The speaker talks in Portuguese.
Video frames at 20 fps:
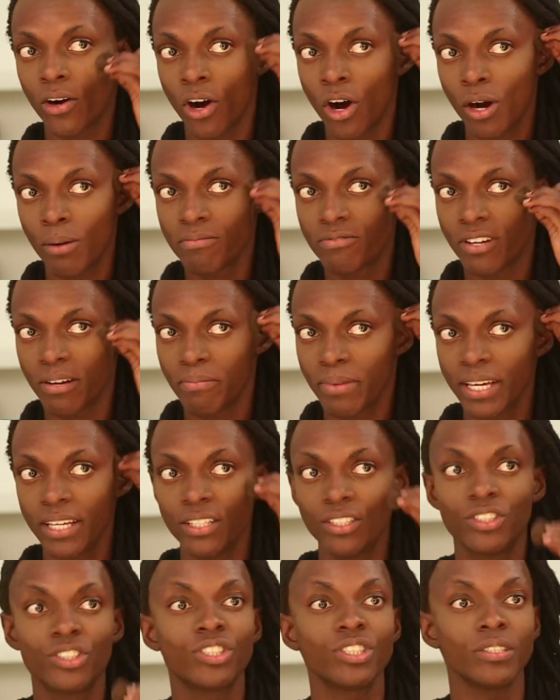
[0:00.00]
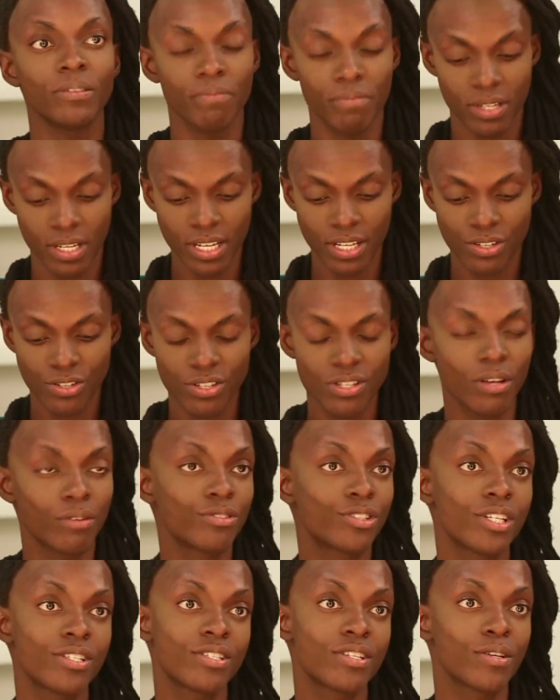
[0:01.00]
obviamente, isso não
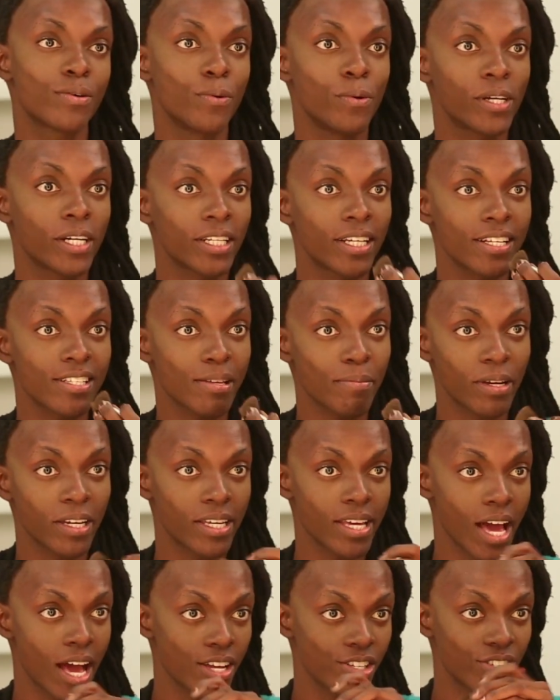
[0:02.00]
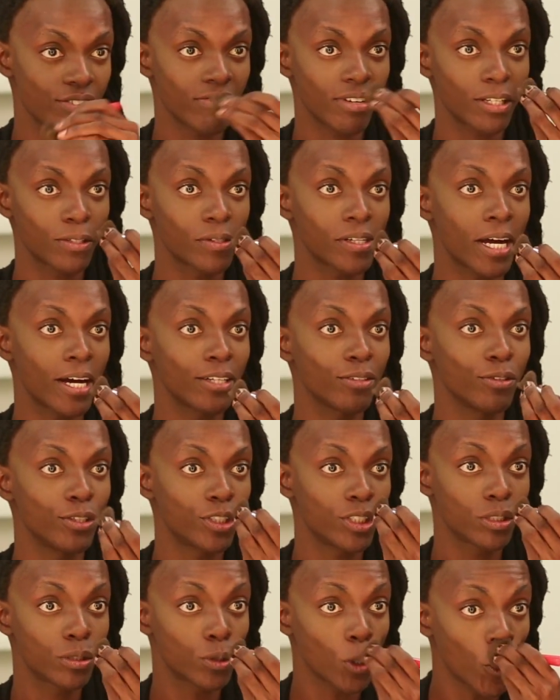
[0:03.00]
te assegura que essa maquiagem vai durar a
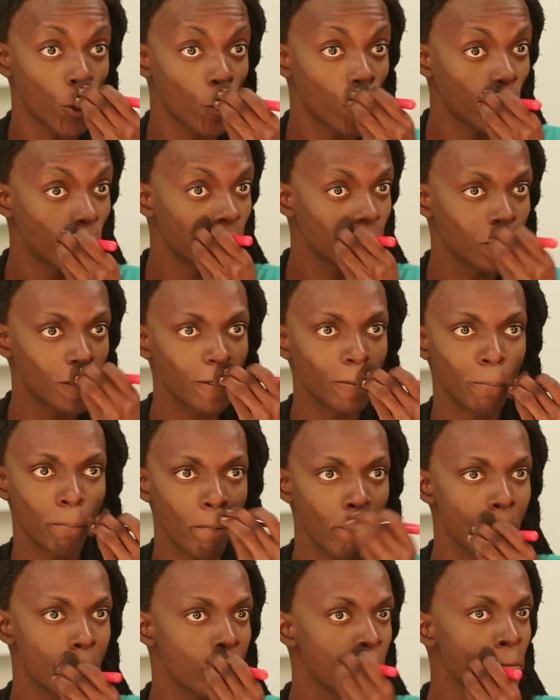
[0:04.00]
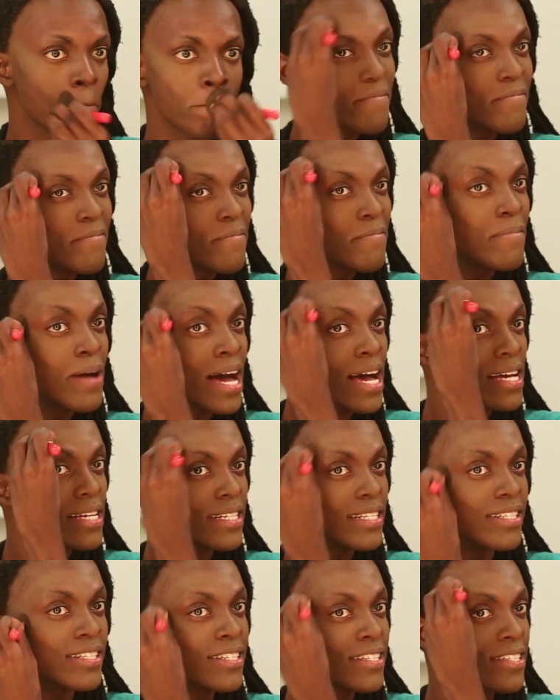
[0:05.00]
noite toda,
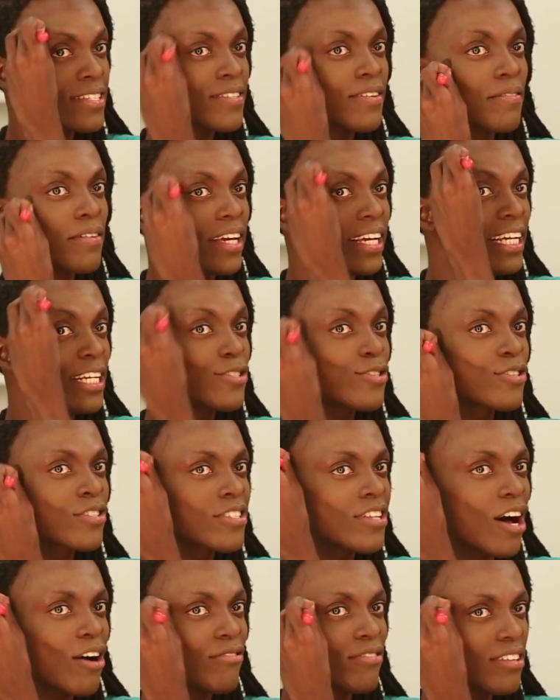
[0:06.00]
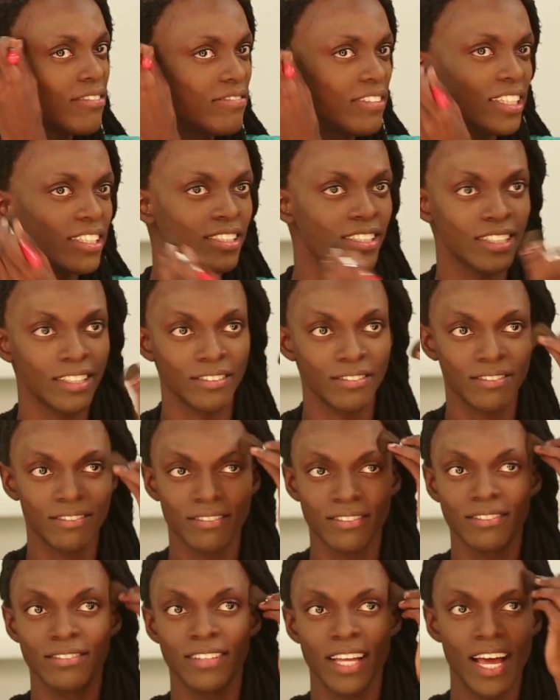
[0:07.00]
mas isso salva a vida,
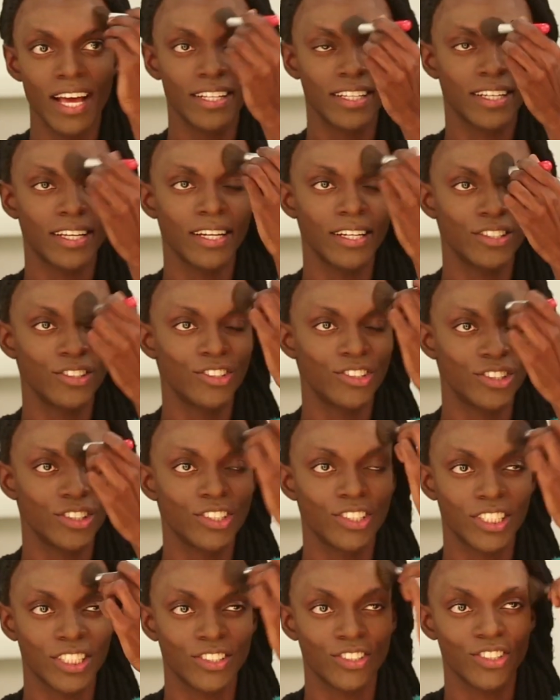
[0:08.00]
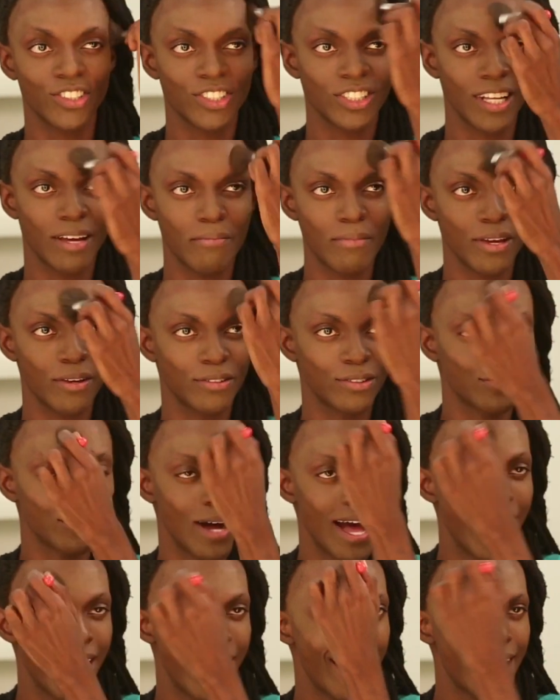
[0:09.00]
né? Naqueles dias que a gente tá meio
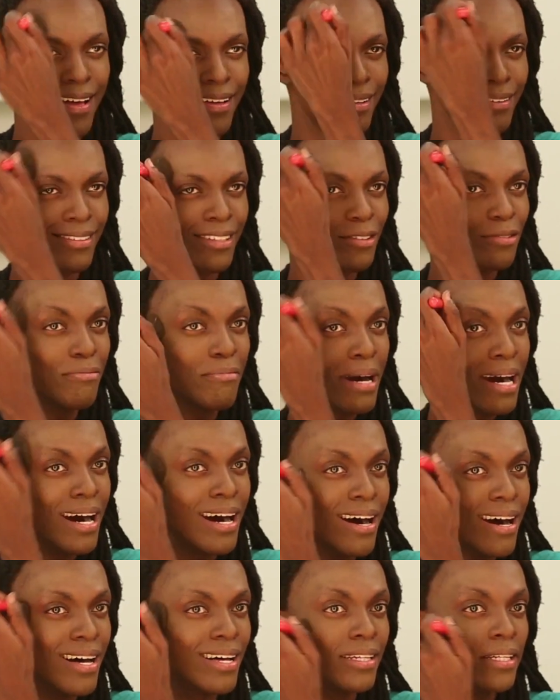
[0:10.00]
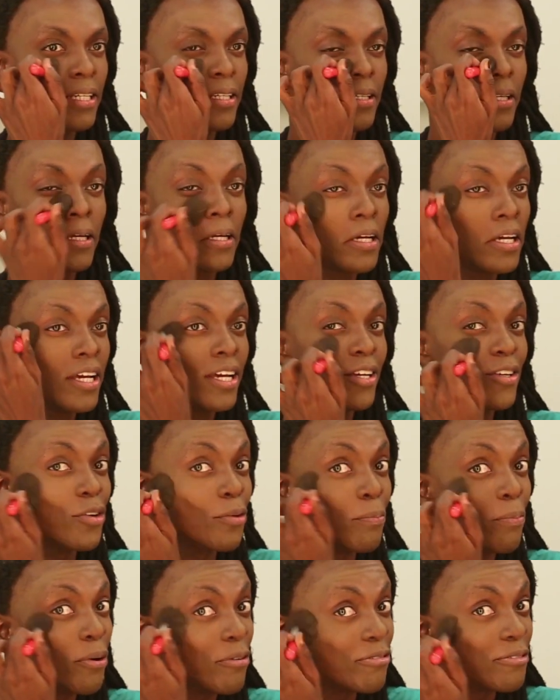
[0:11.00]
zoada no money, que
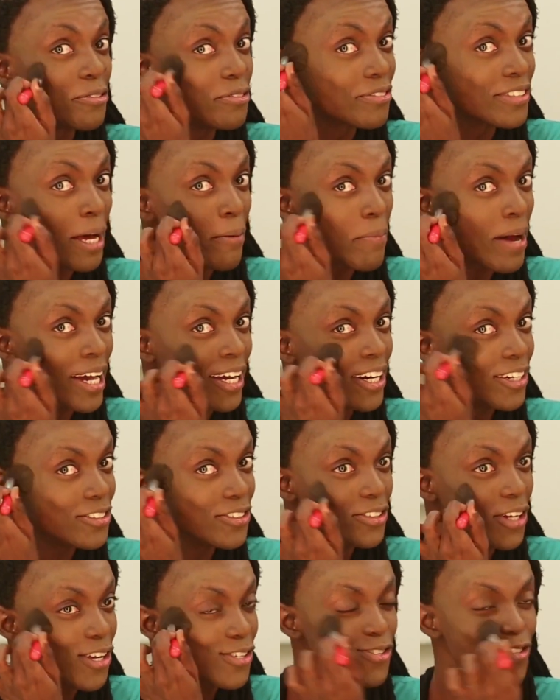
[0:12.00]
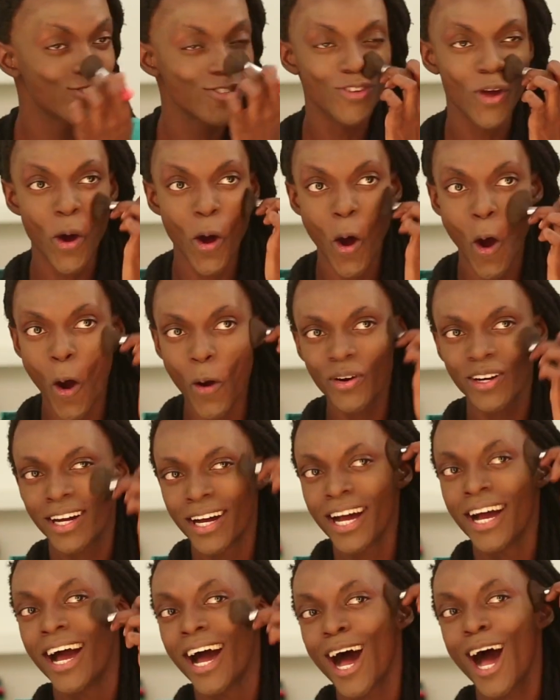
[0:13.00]
o povo não tá pagando o nosso show,
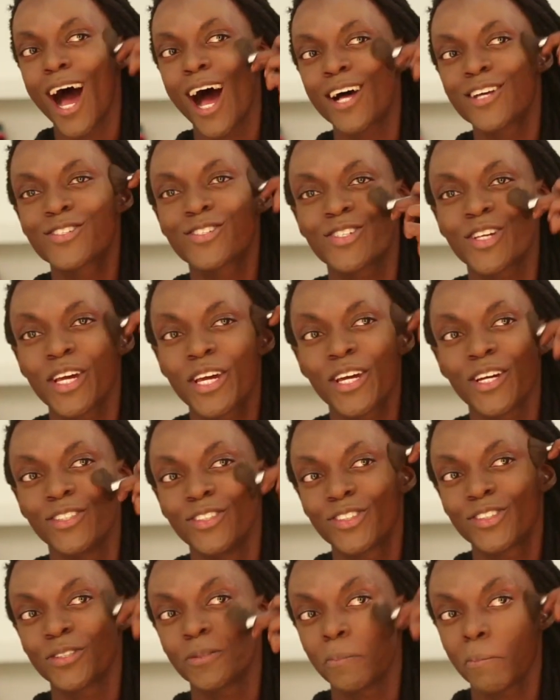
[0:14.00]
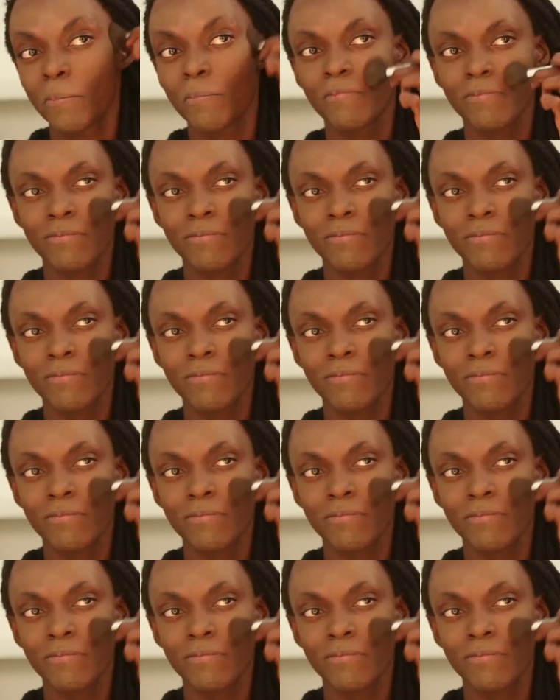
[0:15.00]
a gente